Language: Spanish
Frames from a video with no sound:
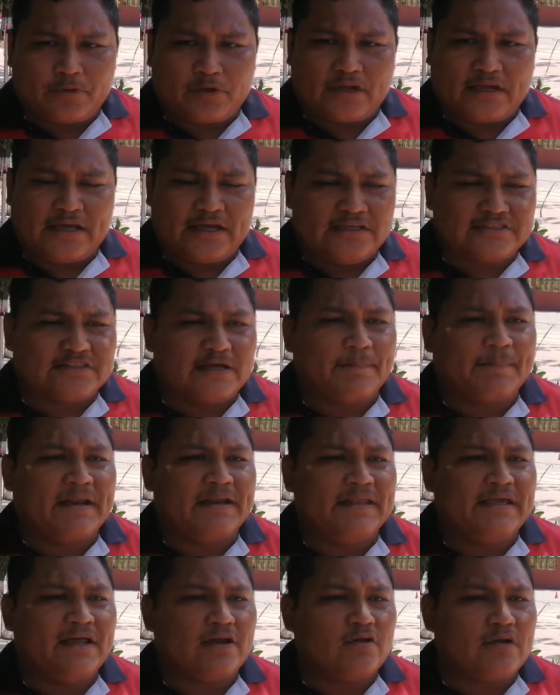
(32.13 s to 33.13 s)
porque esta
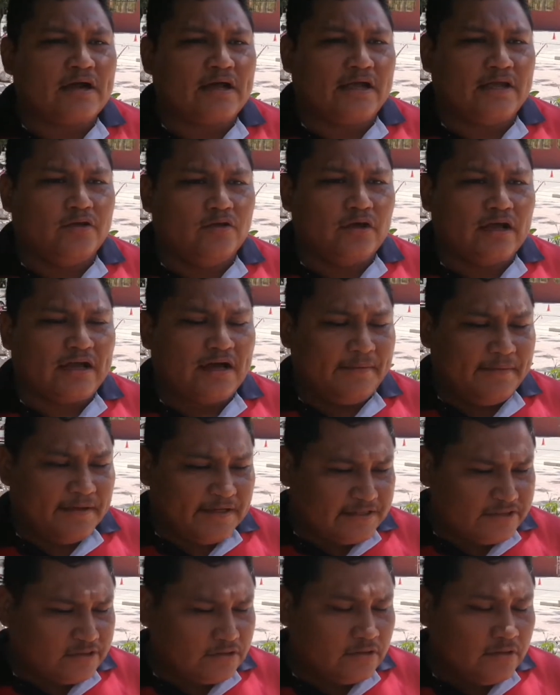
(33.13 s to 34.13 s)
planilla roja que yo
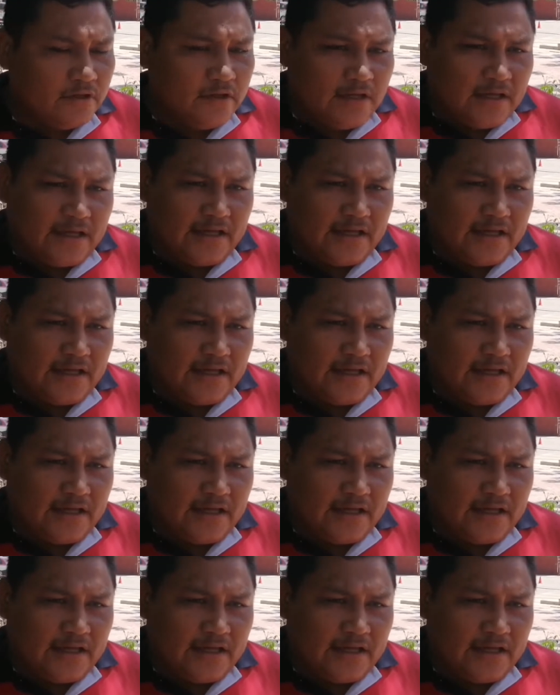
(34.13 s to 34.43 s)
encabezo,